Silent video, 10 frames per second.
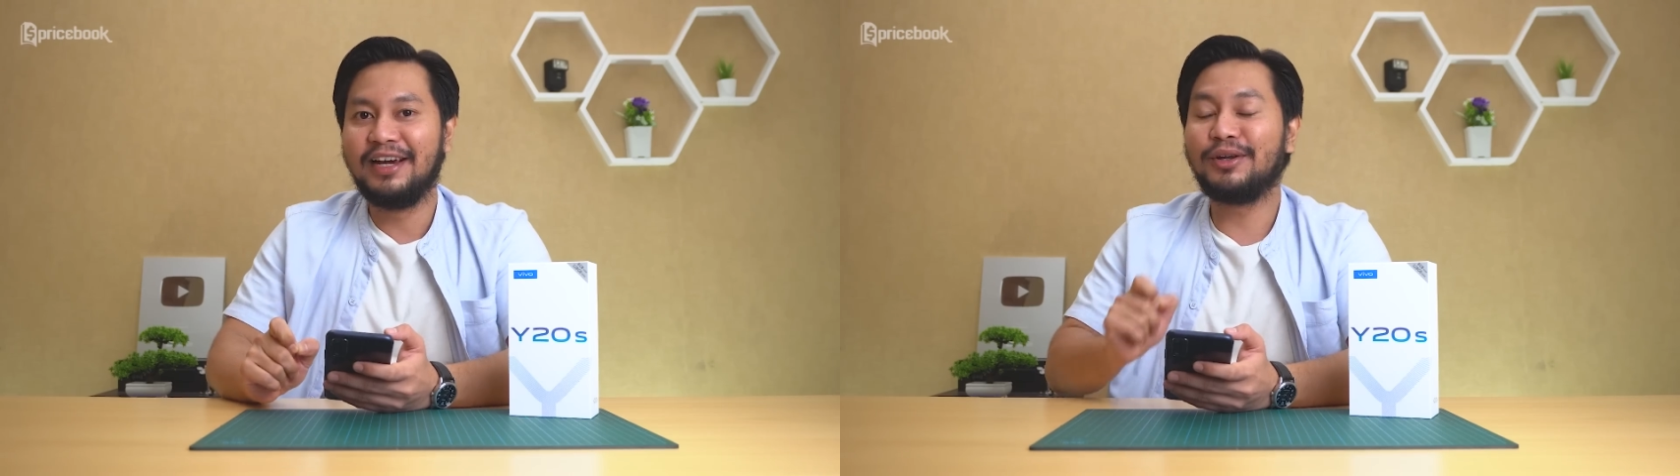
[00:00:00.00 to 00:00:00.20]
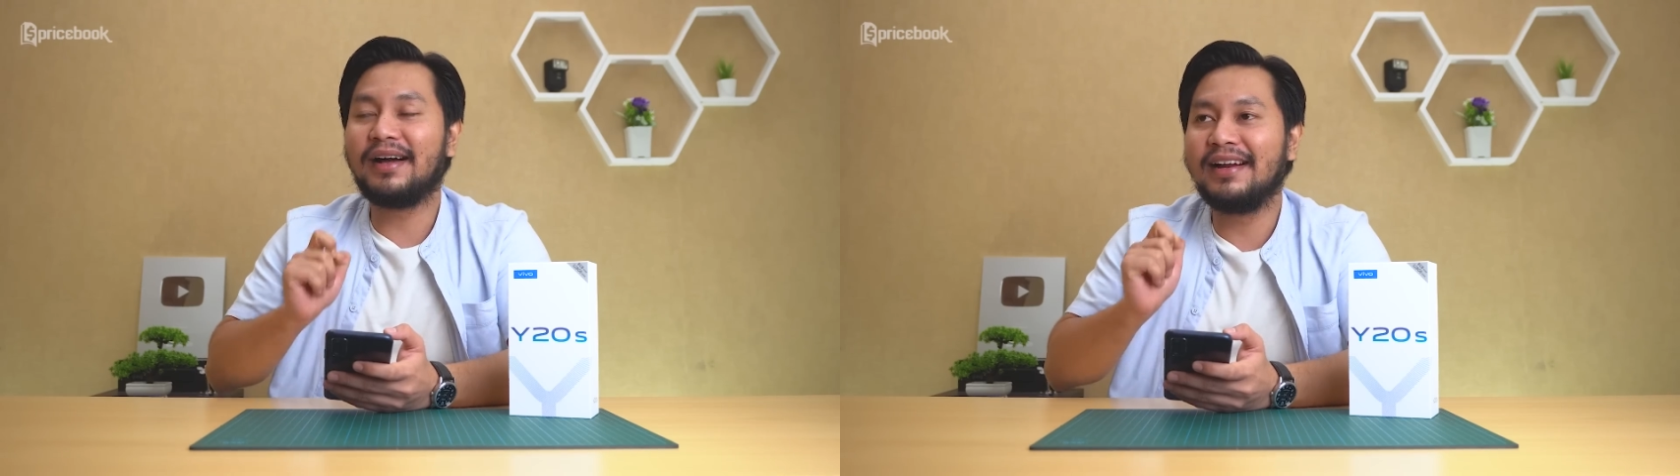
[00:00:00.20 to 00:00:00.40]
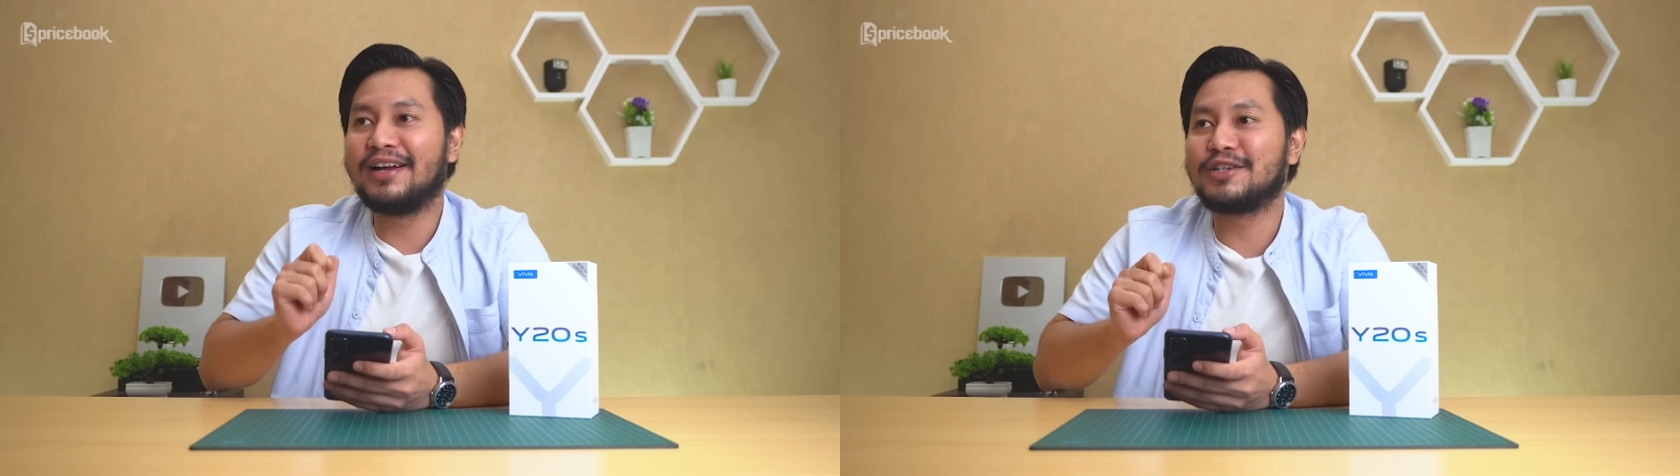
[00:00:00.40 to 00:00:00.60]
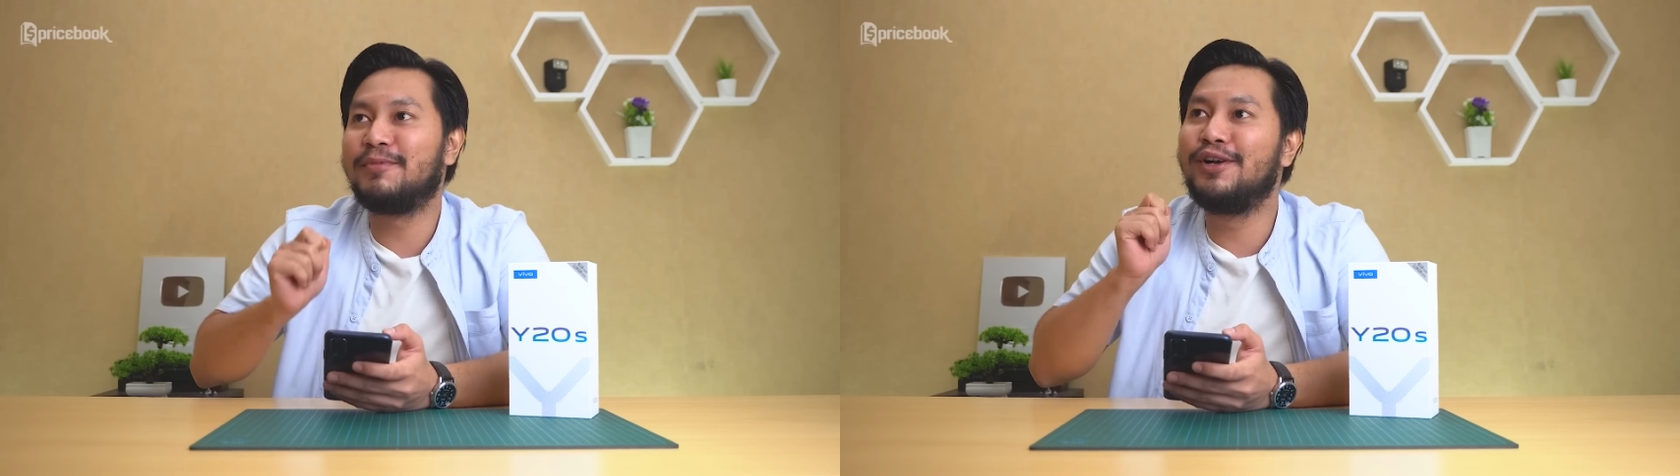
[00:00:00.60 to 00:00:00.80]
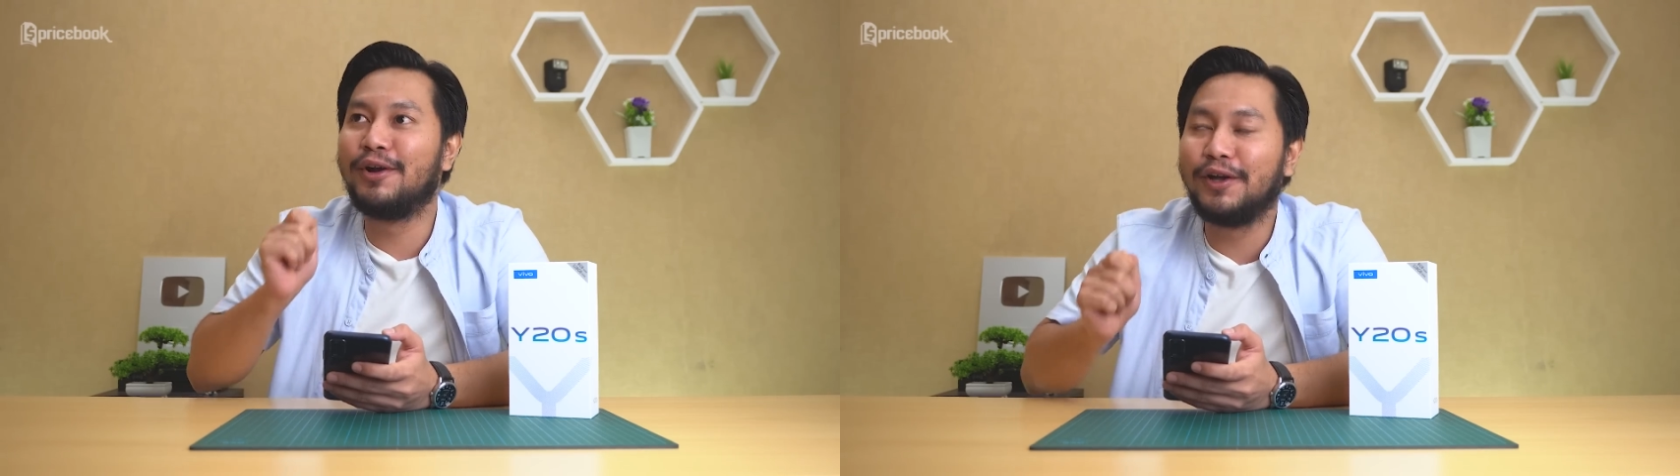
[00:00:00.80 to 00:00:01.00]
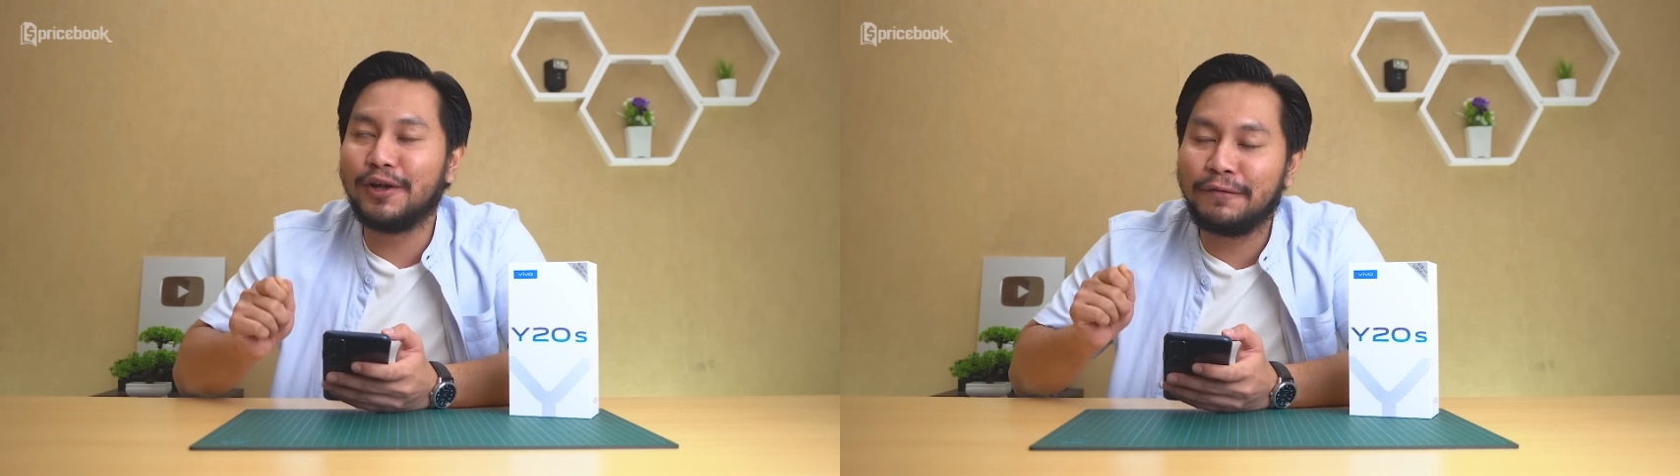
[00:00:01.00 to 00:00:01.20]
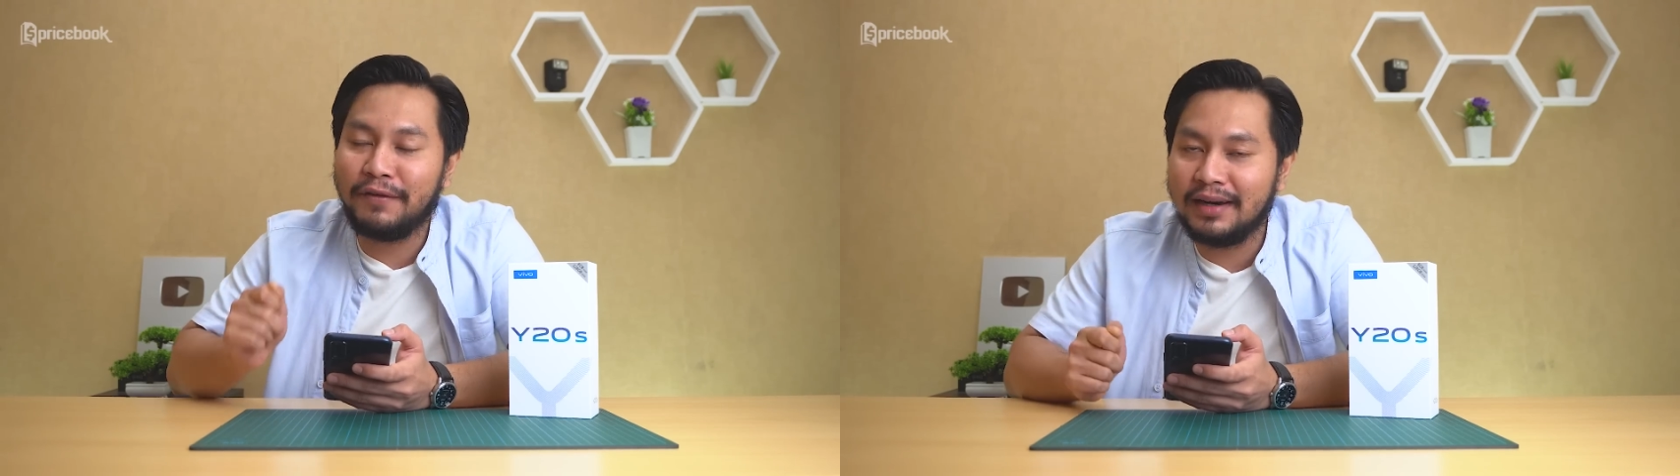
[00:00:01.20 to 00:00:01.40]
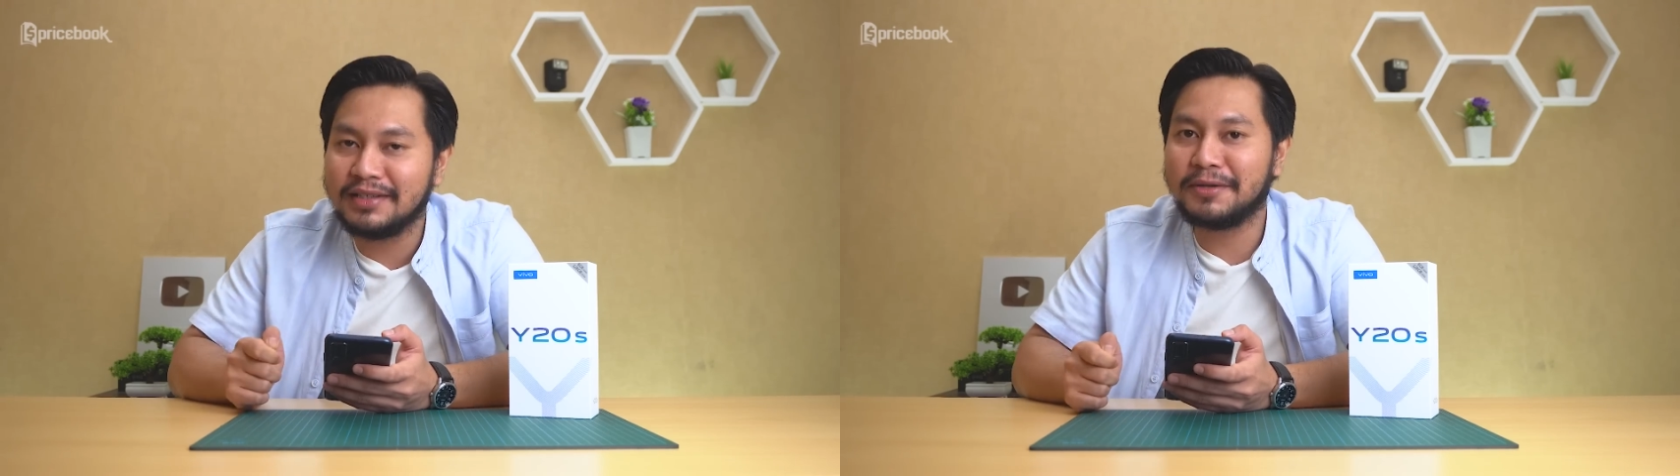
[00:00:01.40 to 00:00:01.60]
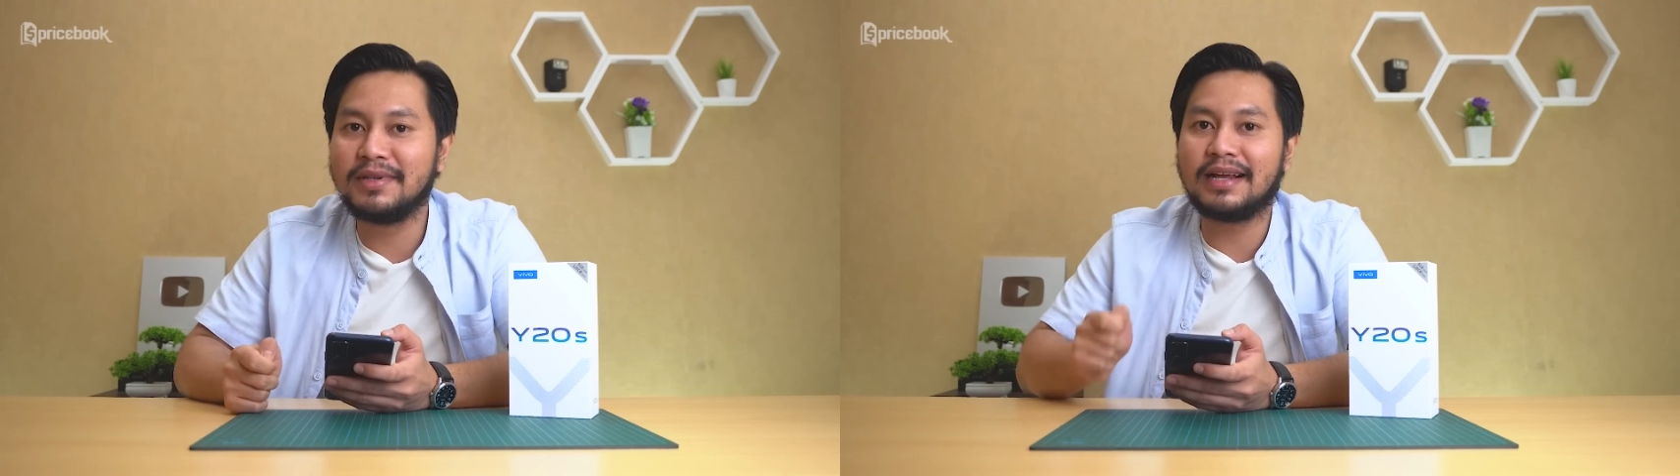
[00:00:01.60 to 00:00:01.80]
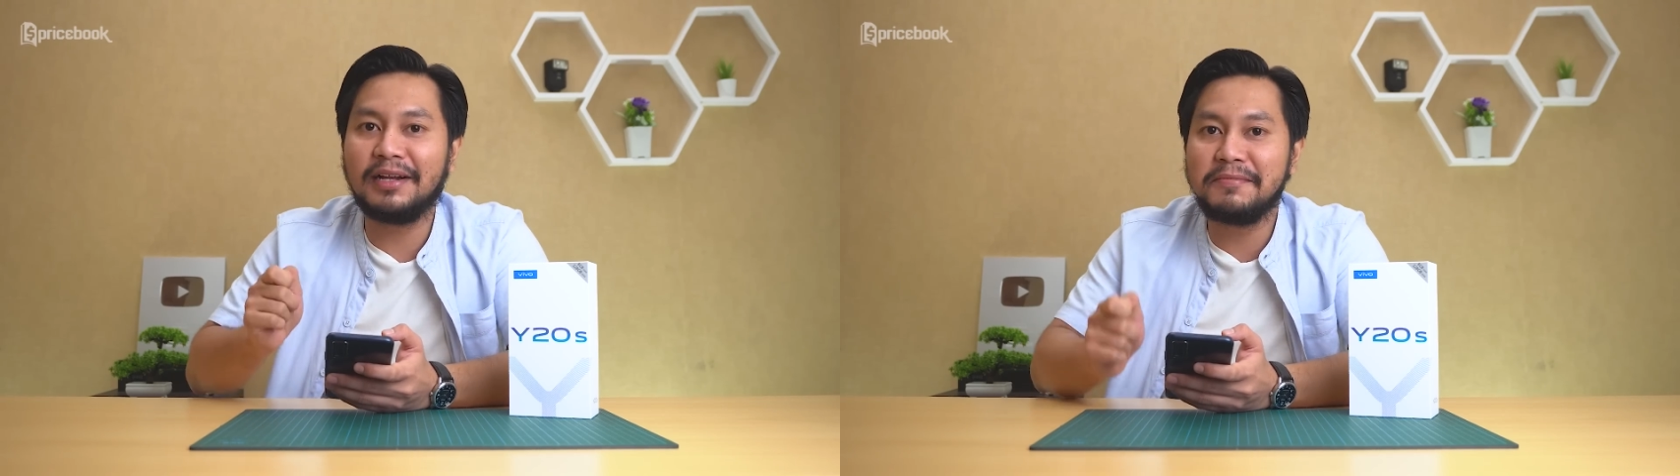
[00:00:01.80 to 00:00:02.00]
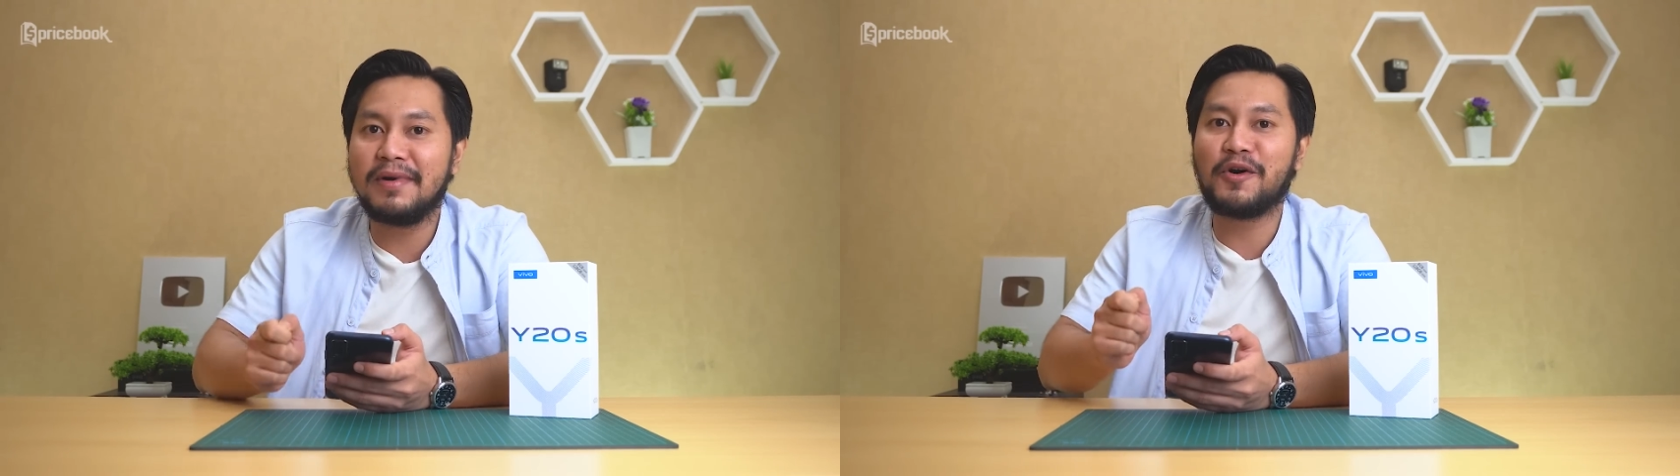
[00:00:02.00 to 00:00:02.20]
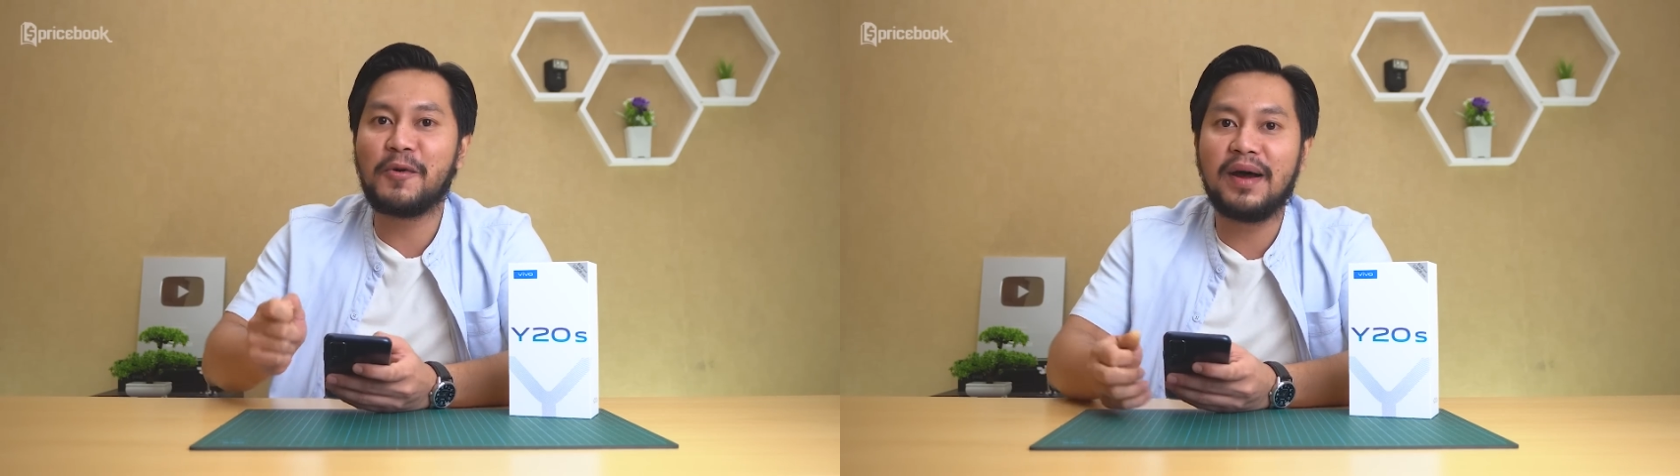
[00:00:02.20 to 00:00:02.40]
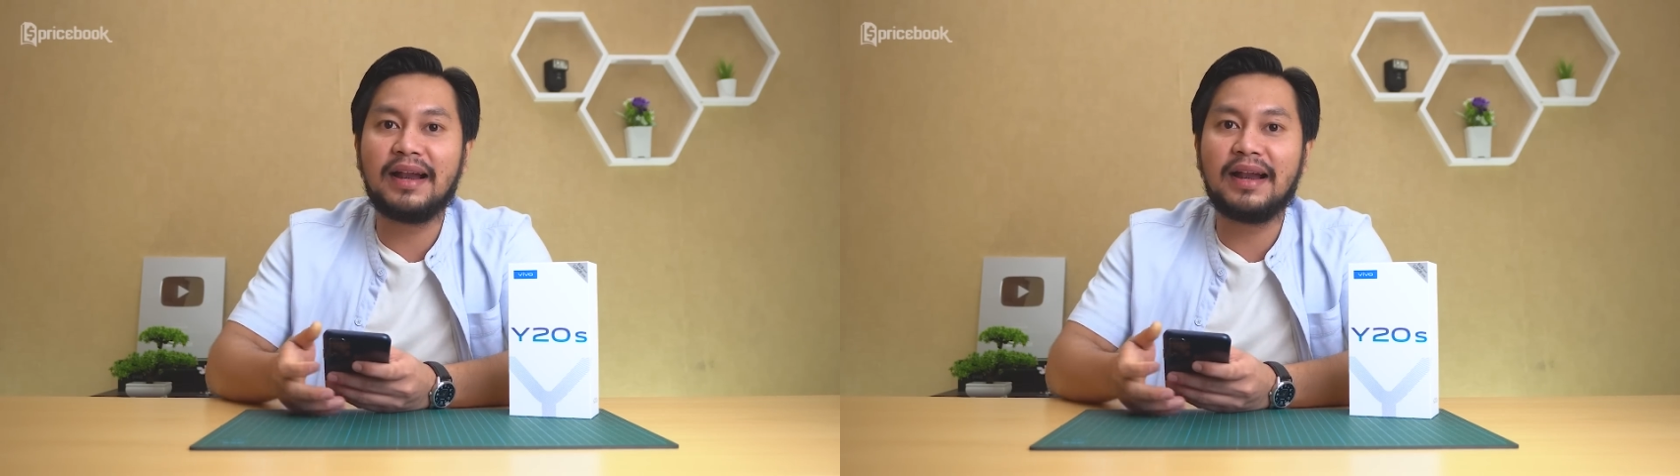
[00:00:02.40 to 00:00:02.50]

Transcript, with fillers: itu kalian harus mendownload file sebesar 5,8